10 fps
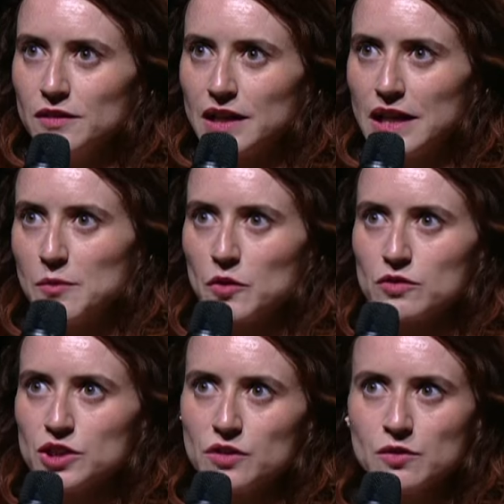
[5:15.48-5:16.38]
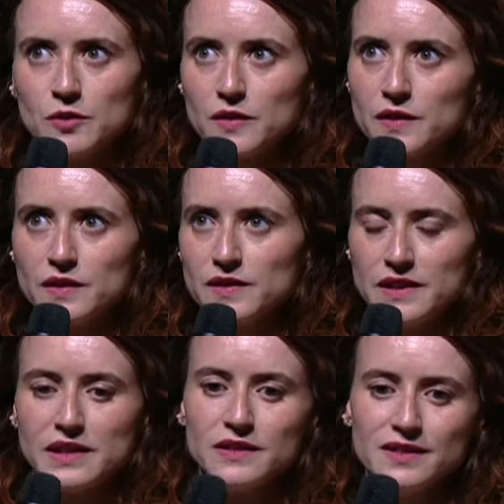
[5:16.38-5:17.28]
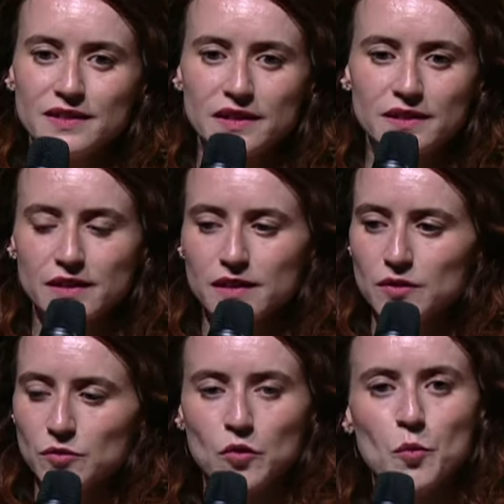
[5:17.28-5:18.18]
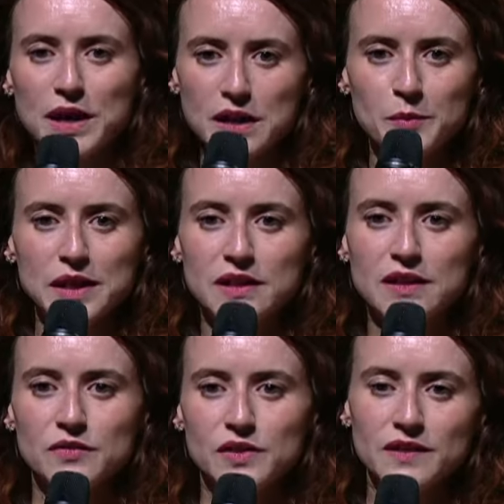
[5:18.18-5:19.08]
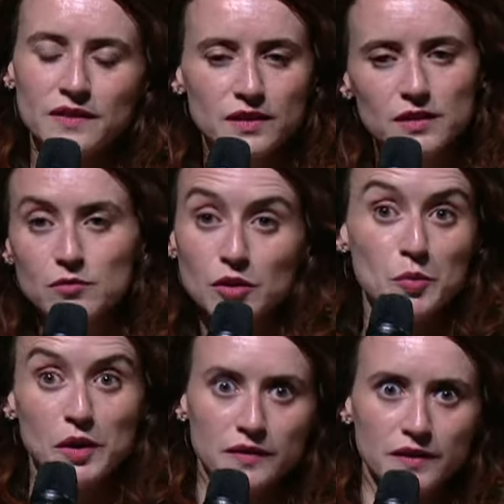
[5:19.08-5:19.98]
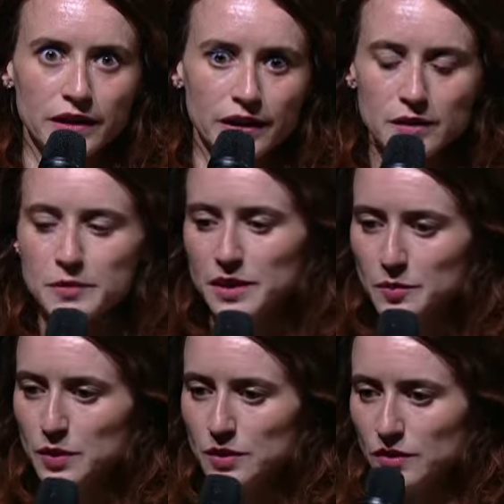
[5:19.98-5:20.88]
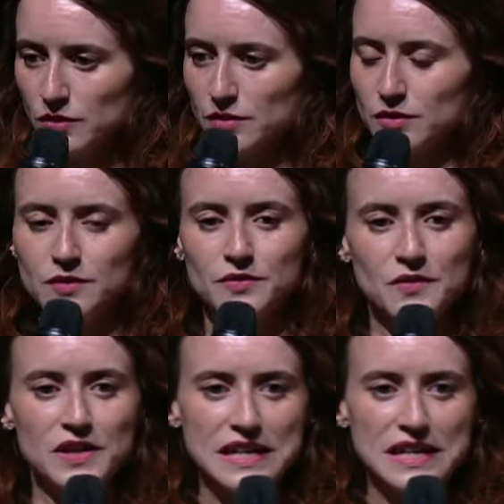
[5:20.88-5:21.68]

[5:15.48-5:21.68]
Clairement, quand j'ai commencé, c'était il y a une dizaine d'années, donc on parlait pas de classe flexible, il n'y avait pas Instagram à l'époque. enfin voilà,